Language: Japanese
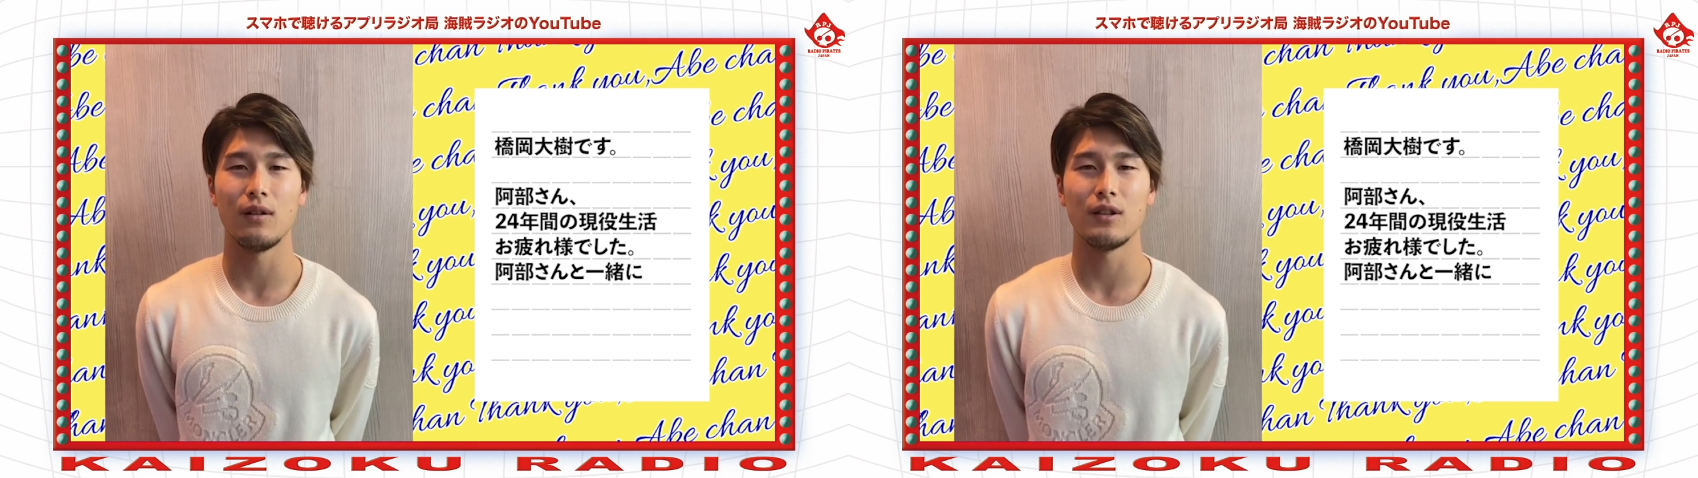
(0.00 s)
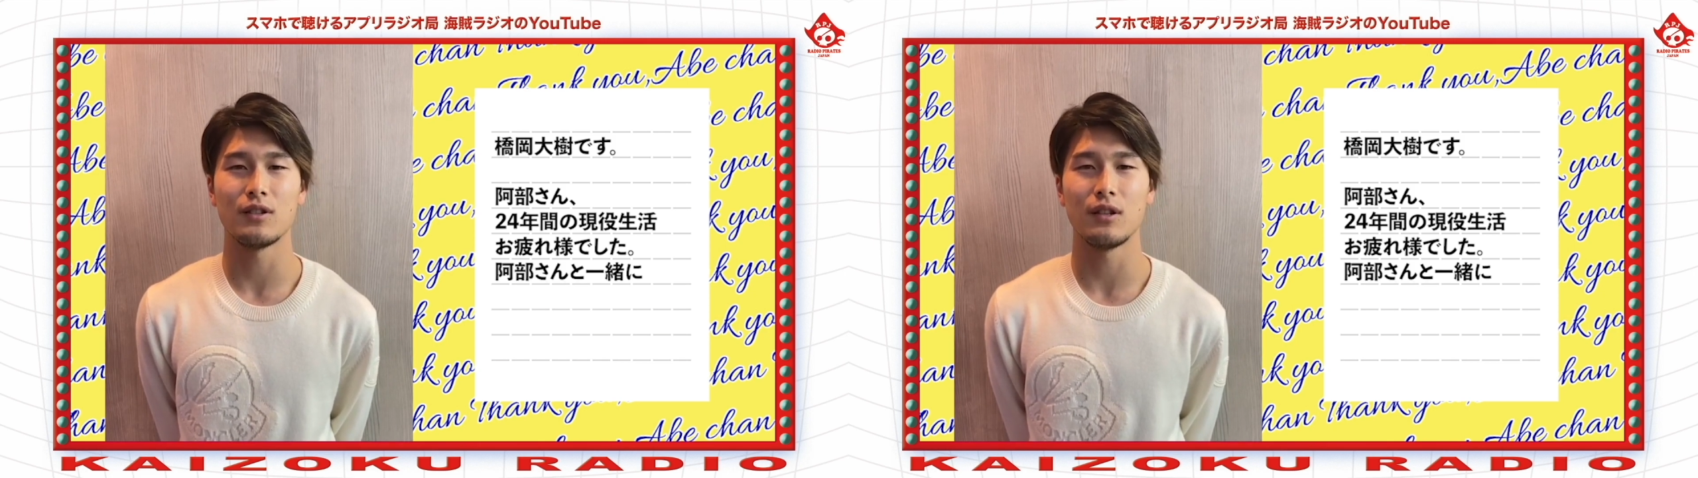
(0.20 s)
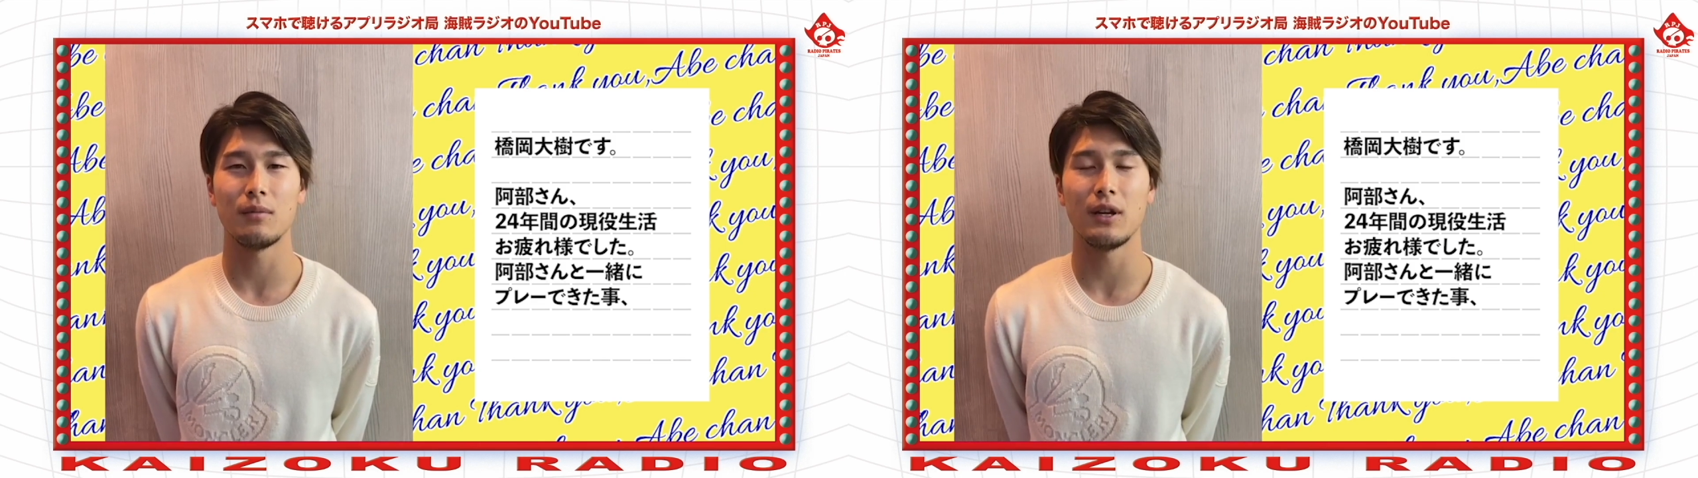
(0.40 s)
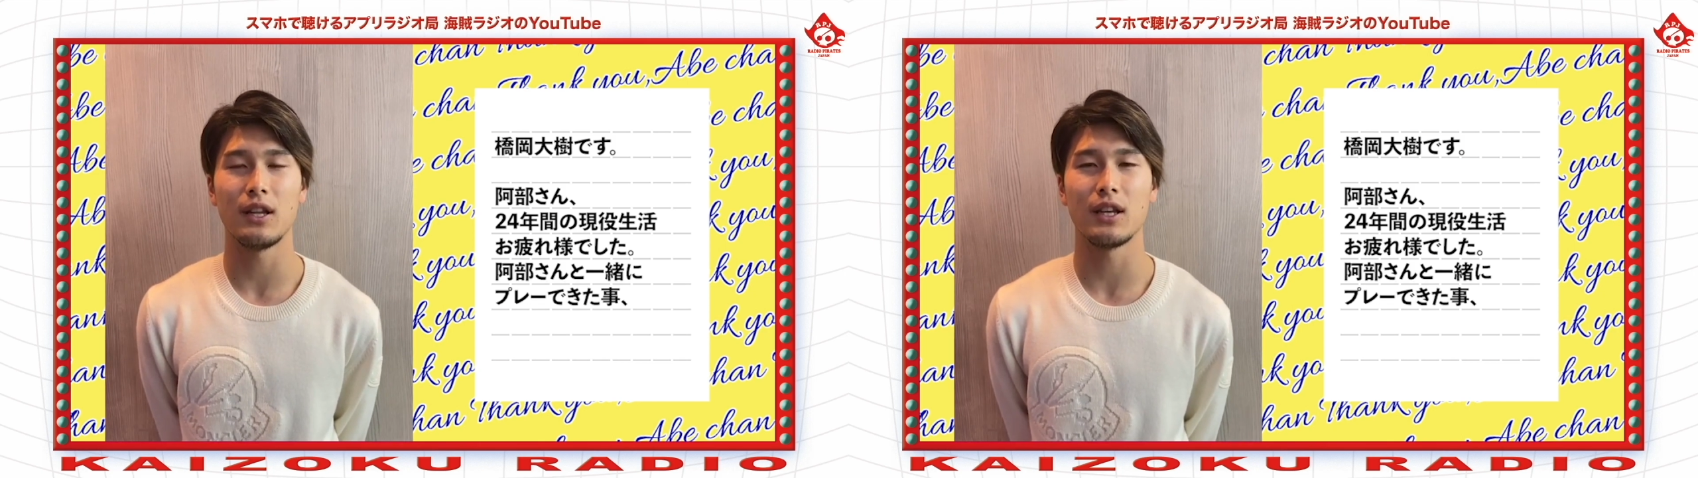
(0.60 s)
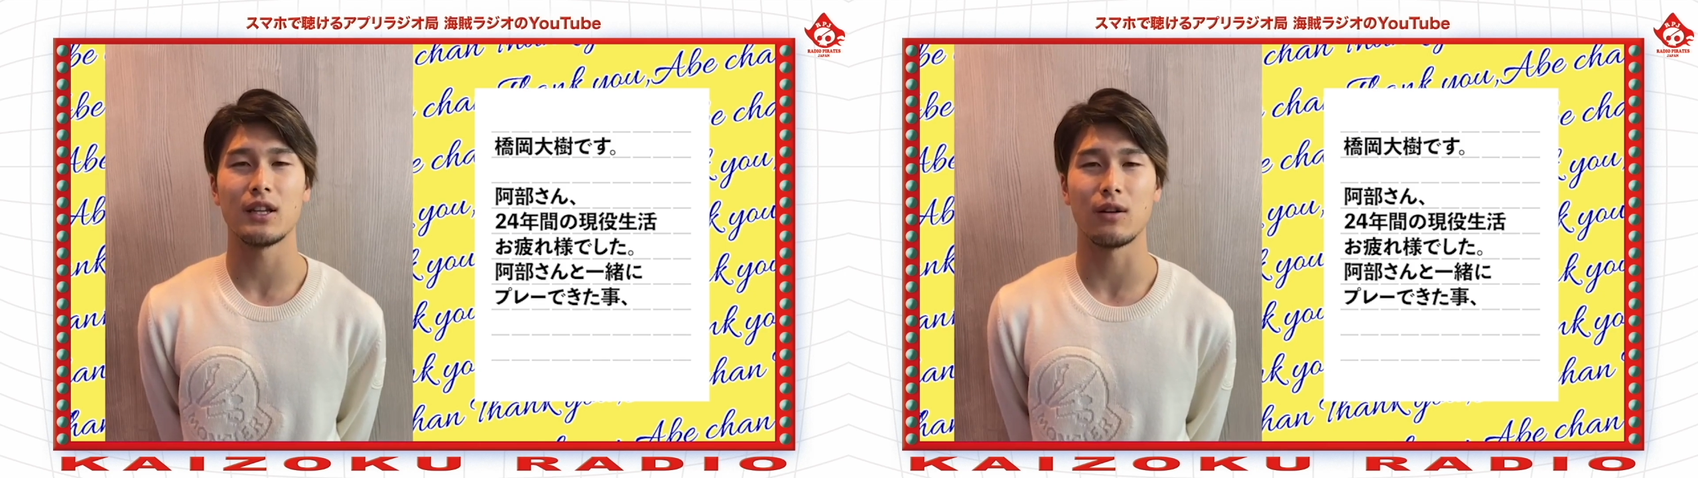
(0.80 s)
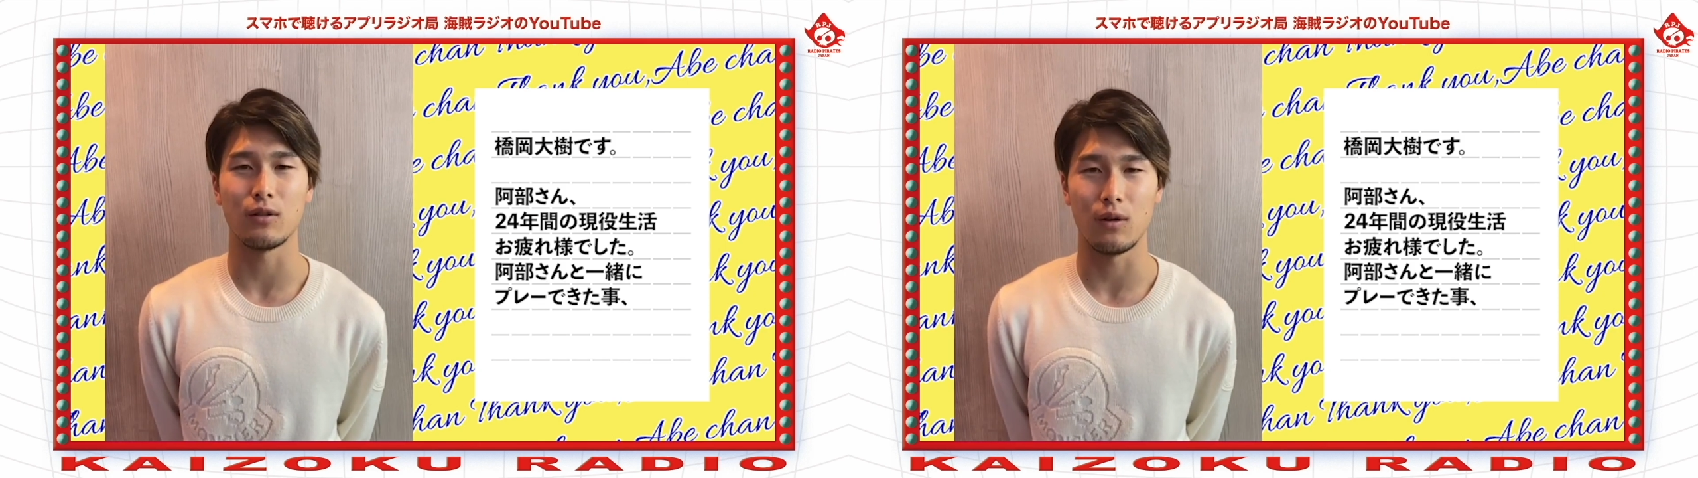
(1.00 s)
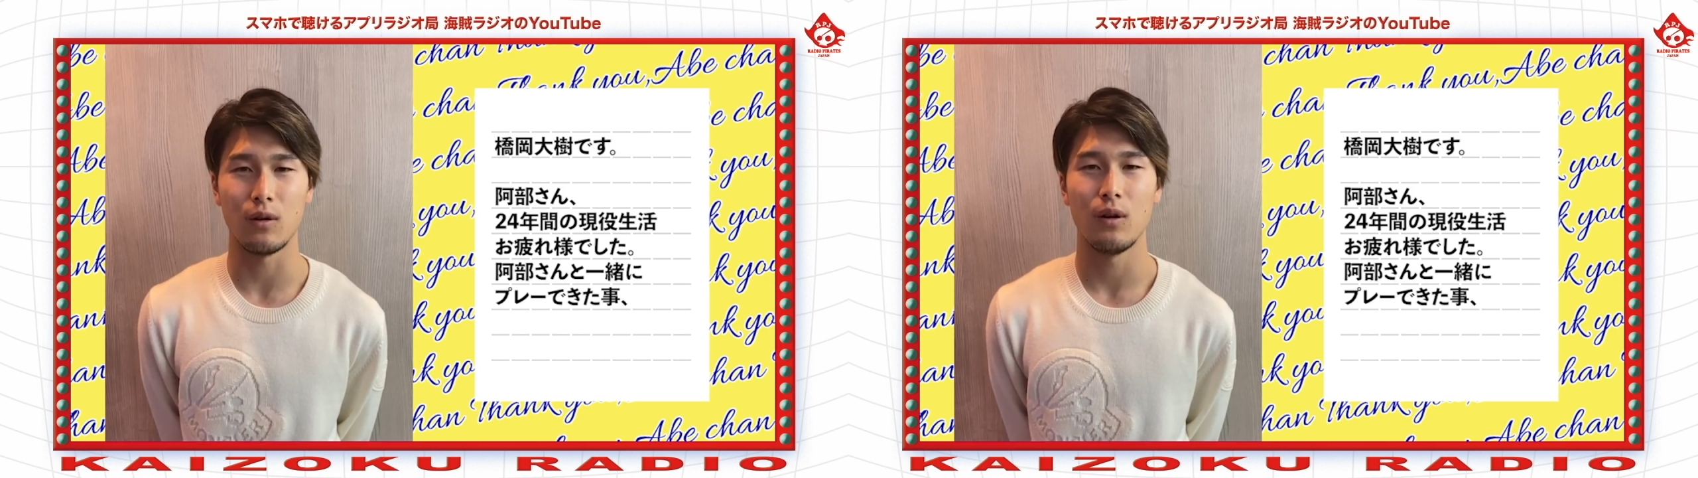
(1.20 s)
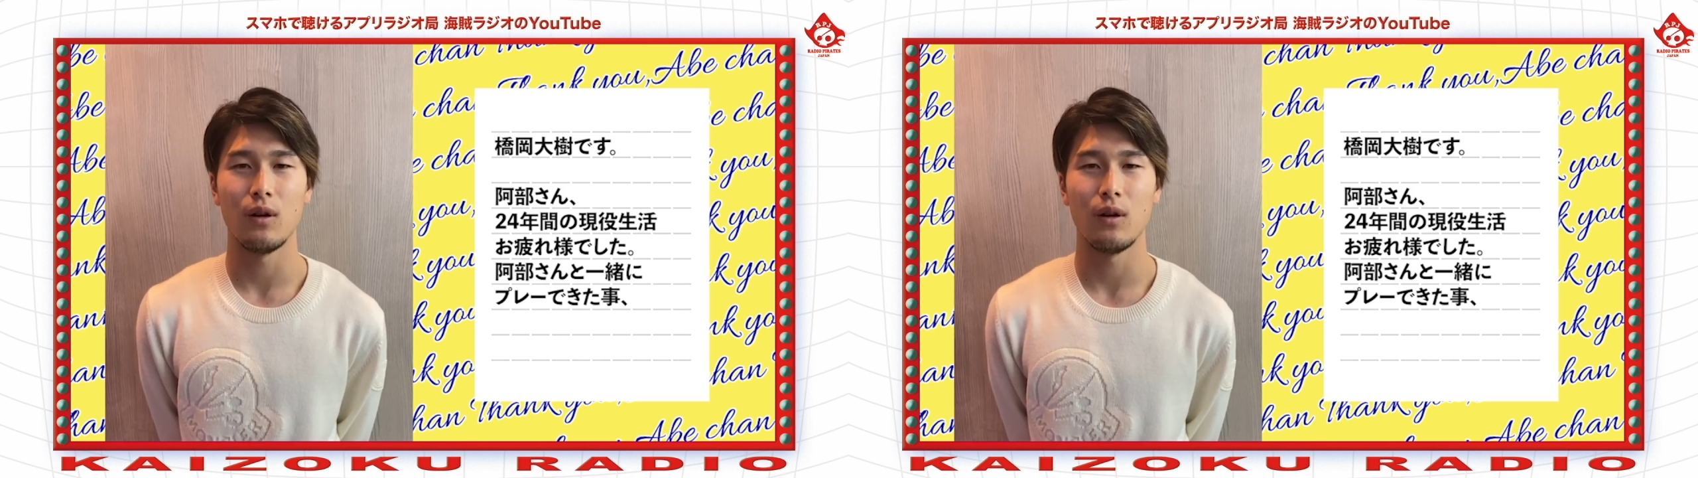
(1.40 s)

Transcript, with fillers: 一緒にプレーできたこと、